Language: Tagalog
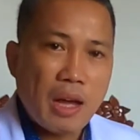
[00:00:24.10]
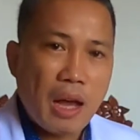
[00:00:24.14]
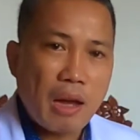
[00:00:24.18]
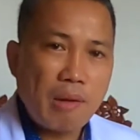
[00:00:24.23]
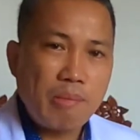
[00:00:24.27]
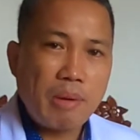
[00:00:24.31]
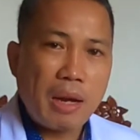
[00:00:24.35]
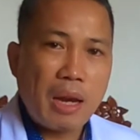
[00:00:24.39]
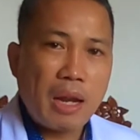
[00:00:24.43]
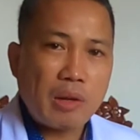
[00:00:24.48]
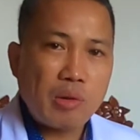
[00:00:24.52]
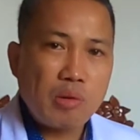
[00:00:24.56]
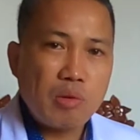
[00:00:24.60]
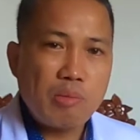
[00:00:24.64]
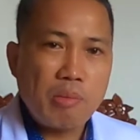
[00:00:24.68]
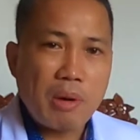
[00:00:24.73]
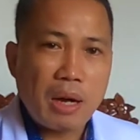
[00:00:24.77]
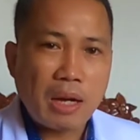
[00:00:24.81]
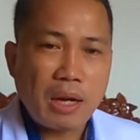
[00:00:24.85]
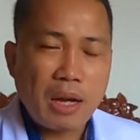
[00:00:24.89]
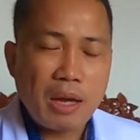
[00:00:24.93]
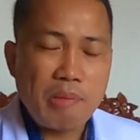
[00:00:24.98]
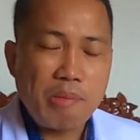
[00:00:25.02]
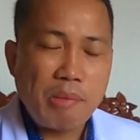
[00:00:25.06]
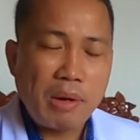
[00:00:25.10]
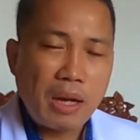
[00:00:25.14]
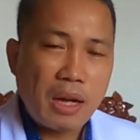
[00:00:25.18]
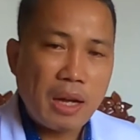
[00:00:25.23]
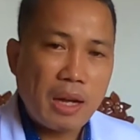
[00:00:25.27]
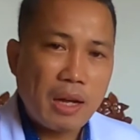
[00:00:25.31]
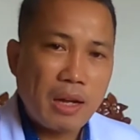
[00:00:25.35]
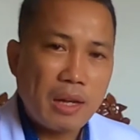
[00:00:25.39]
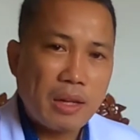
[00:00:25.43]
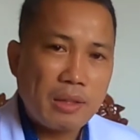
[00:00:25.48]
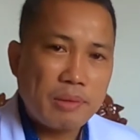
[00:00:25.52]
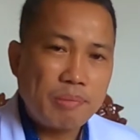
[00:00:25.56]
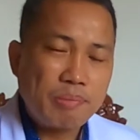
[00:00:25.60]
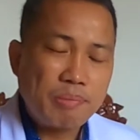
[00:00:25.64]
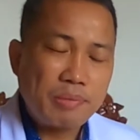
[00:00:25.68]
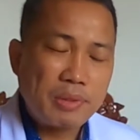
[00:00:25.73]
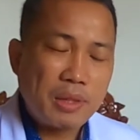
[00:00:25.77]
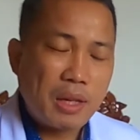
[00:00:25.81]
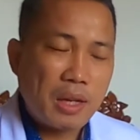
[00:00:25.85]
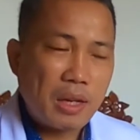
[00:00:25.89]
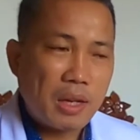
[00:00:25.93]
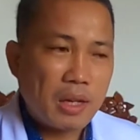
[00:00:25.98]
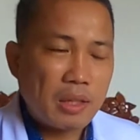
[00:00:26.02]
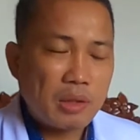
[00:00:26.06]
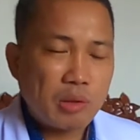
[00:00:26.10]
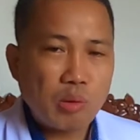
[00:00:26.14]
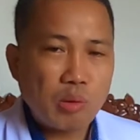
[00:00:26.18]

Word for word: Ang balakubak ay mga uh,